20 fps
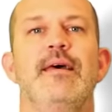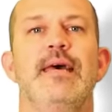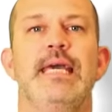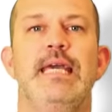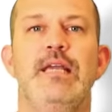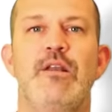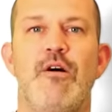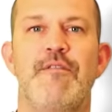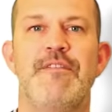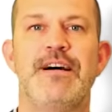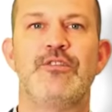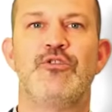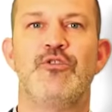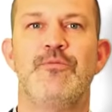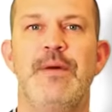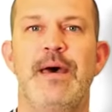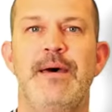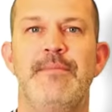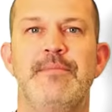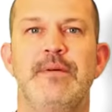Il en va de
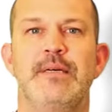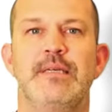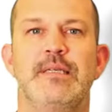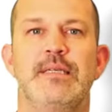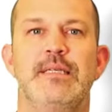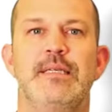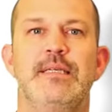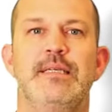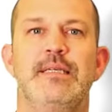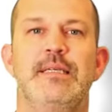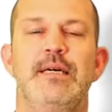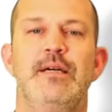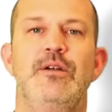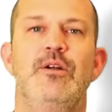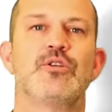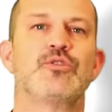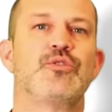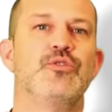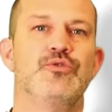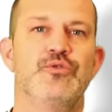même
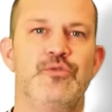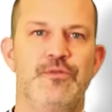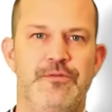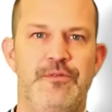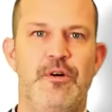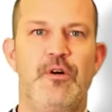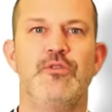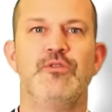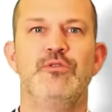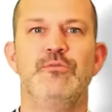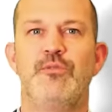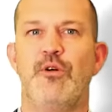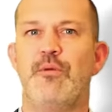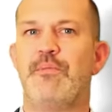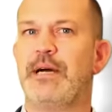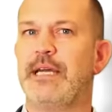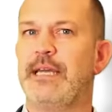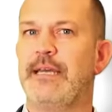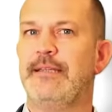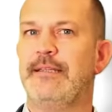lorsque tu vends une
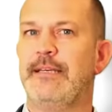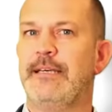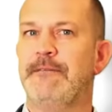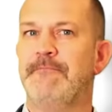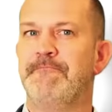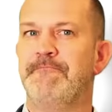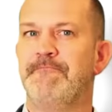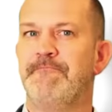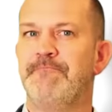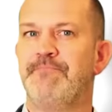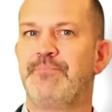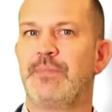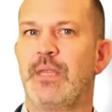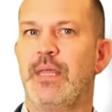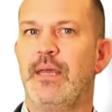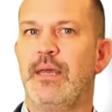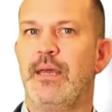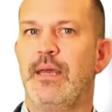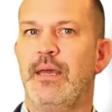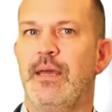propriété.
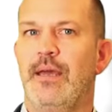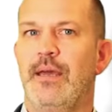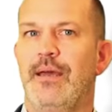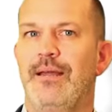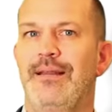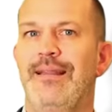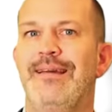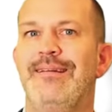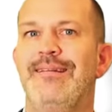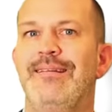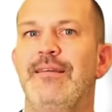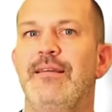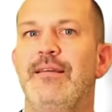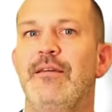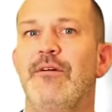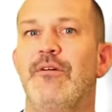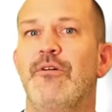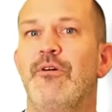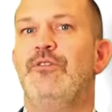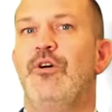Les
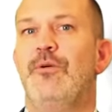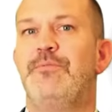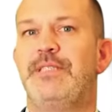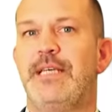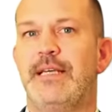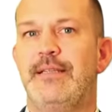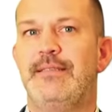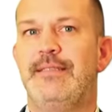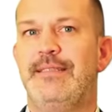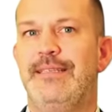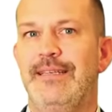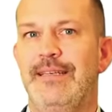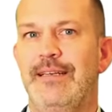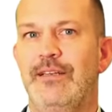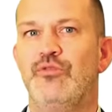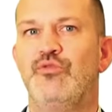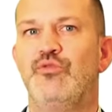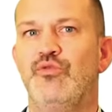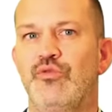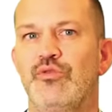clients obtiennent-ils
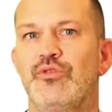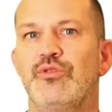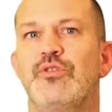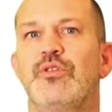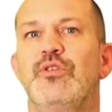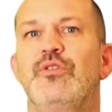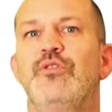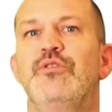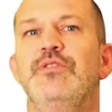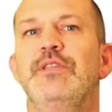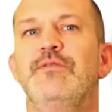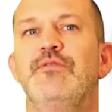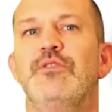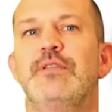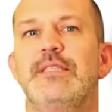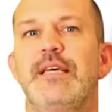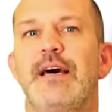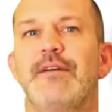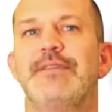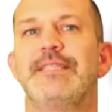tous le niveau de
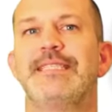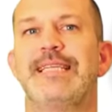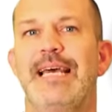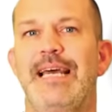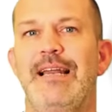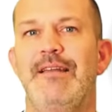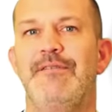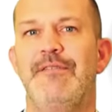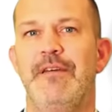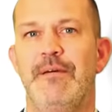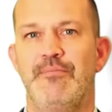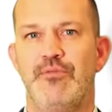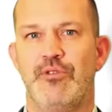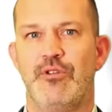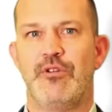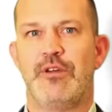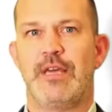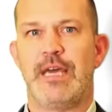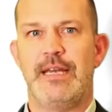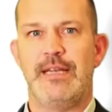service élevé pour
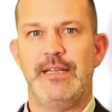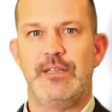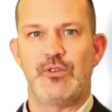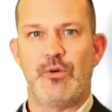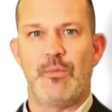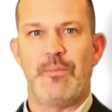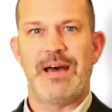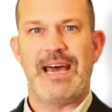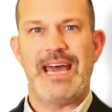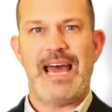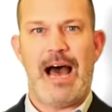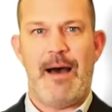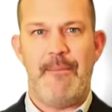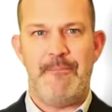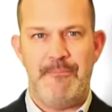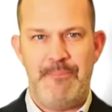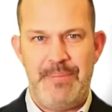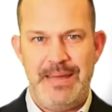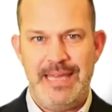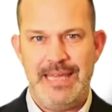lequel ils sont prêts à
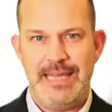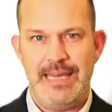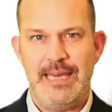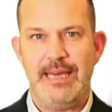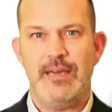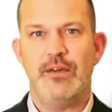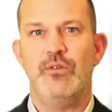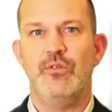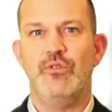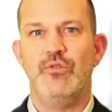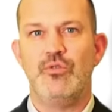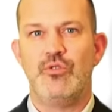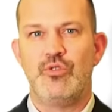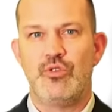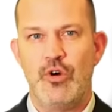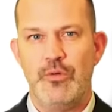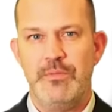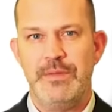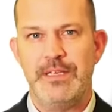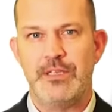payer une
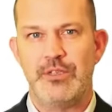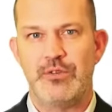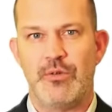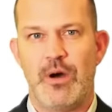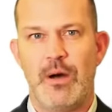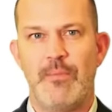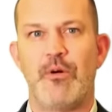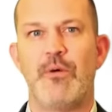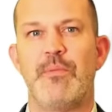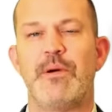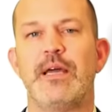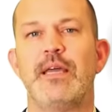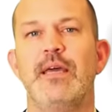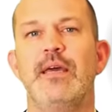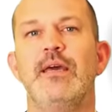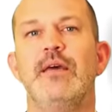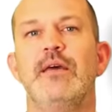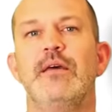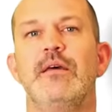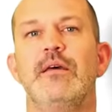commission
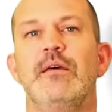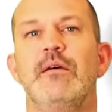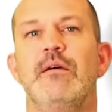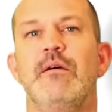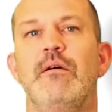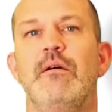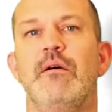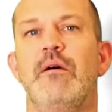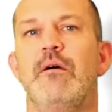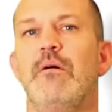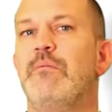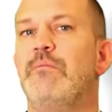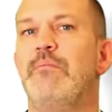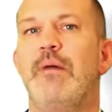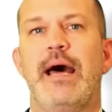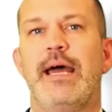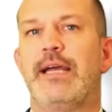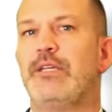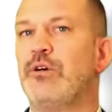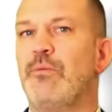appropriée,
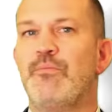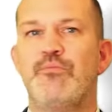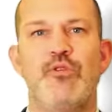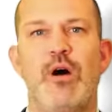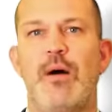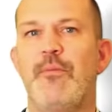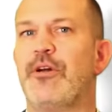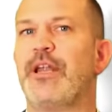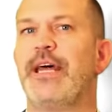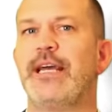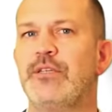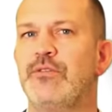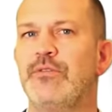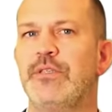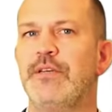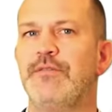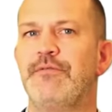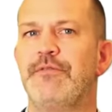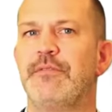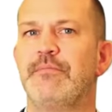par exemple pour un mandat
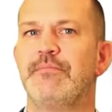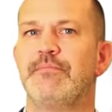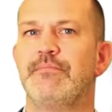exclusif